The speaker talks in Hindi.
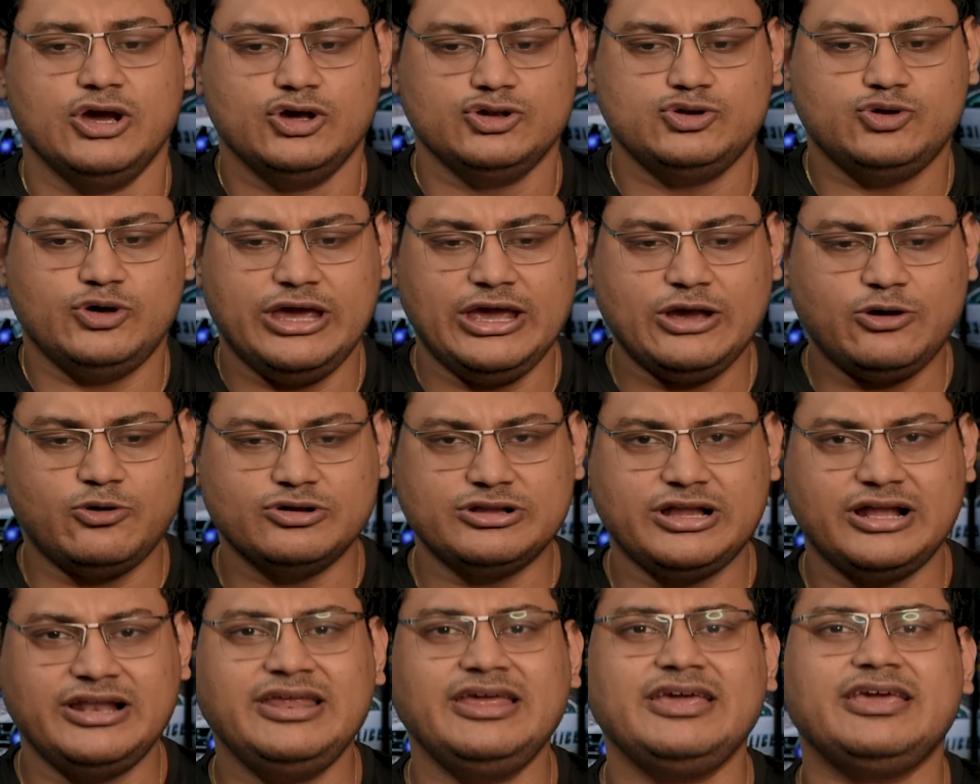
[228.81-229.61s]
तो एक
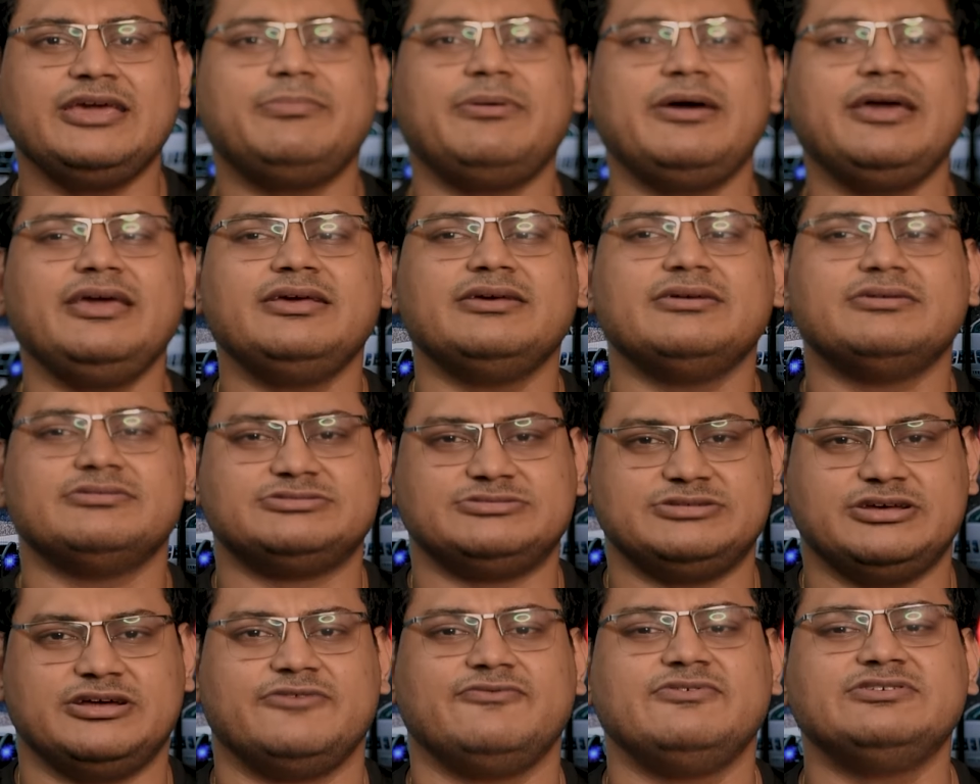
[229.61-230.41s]
होता नहीं है कि भाई
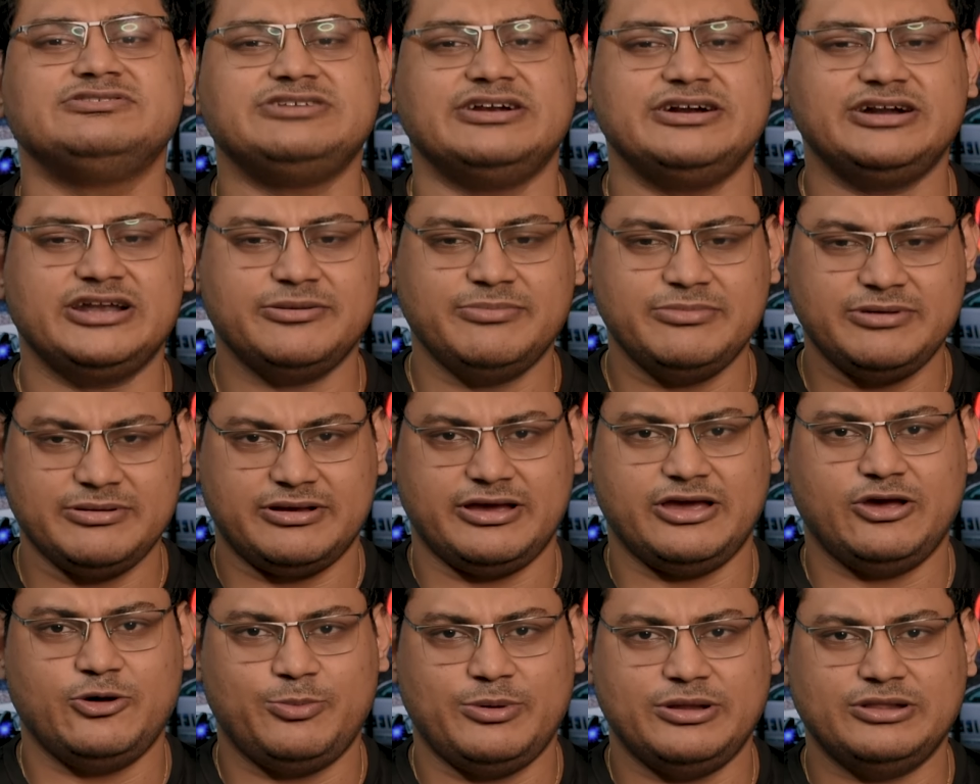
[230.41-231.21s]
सर्विस सेंटर में
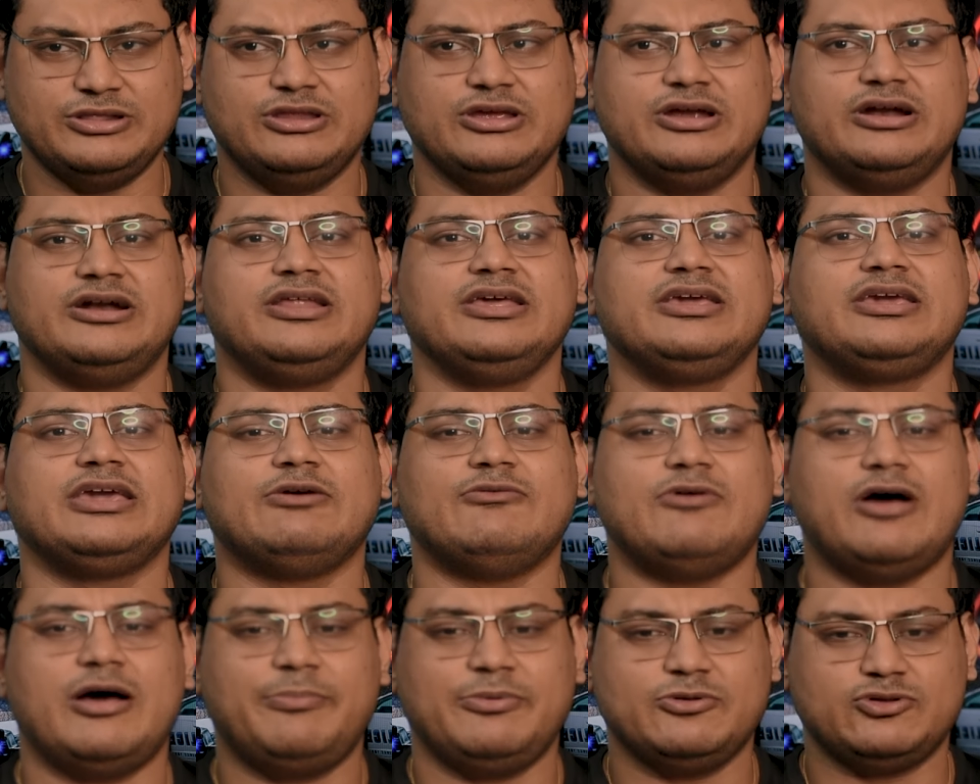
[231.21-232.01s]
गए हो बंदे ठीक है
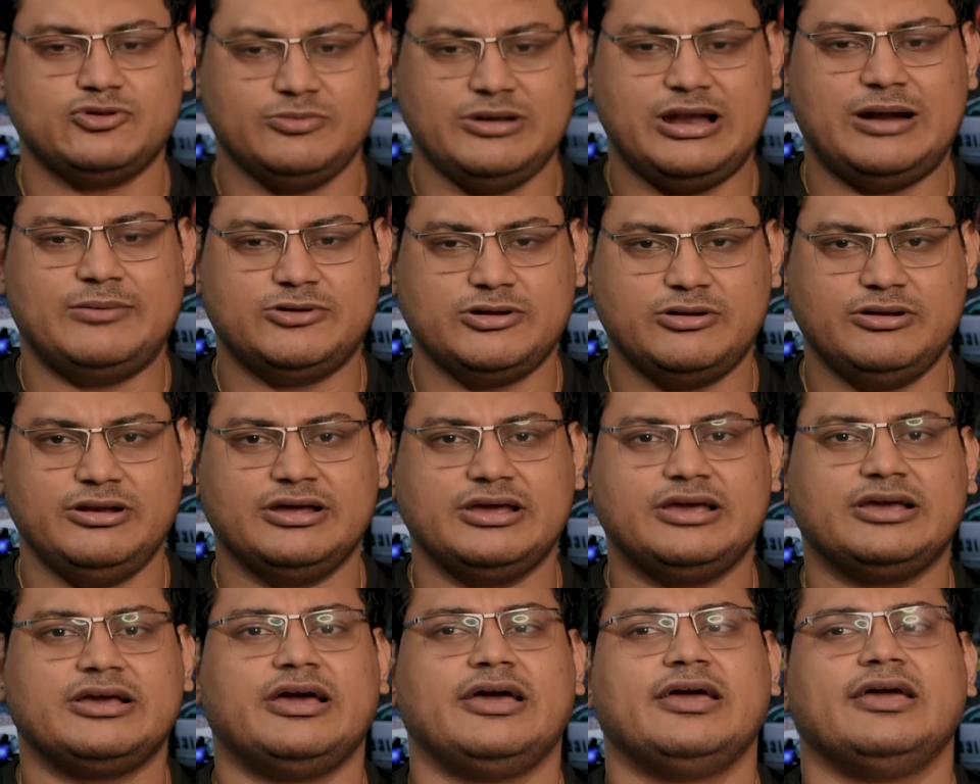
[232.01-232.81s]
वहाँ पर तुम लैपटॉप
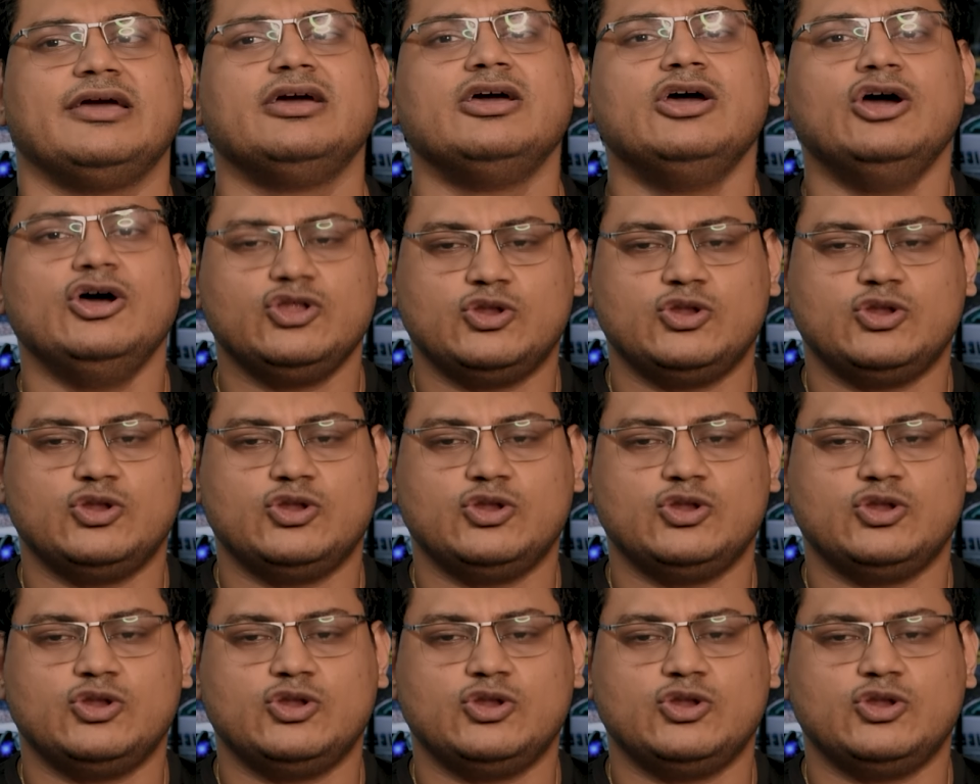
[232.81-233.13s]
ले गए